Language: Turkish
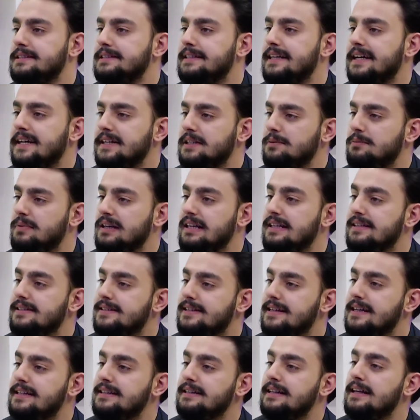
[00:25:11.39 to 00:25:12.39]
Yani bir
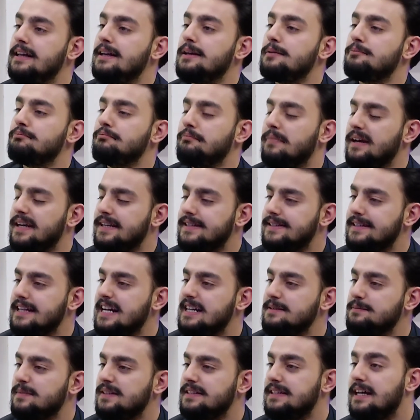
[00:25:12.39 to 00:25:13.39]
insan
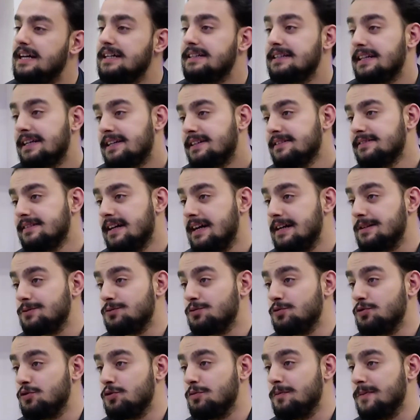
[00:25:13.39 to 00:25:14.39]
beslenmeden ne kadar
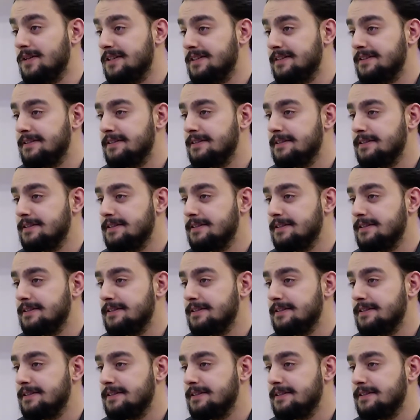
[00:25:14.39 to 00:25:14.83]
uyumadı?